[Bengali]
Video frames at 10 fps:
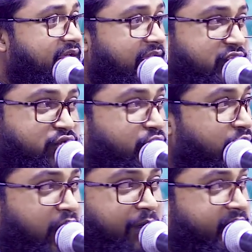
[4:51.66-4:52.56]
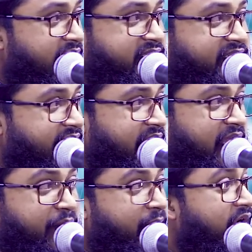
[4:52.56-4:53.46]
এই জন্য আমি আজকে
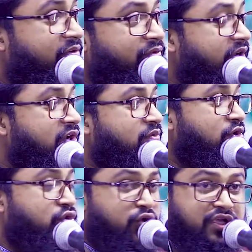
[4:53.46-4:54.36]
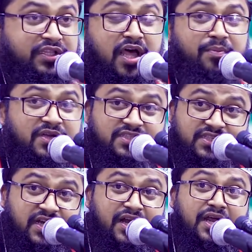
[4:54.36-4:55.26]
এই মাহফিলের ভেতরে দামি
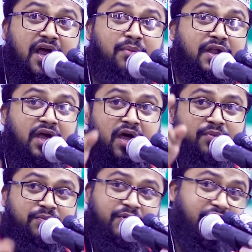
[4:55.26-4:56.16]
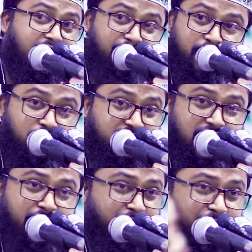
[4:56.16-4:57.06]
চেয়ারে আমার হাবিবকে আমি
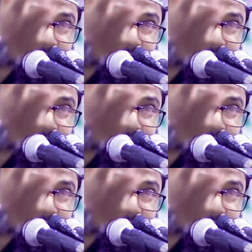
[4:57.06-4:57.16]
বসাবো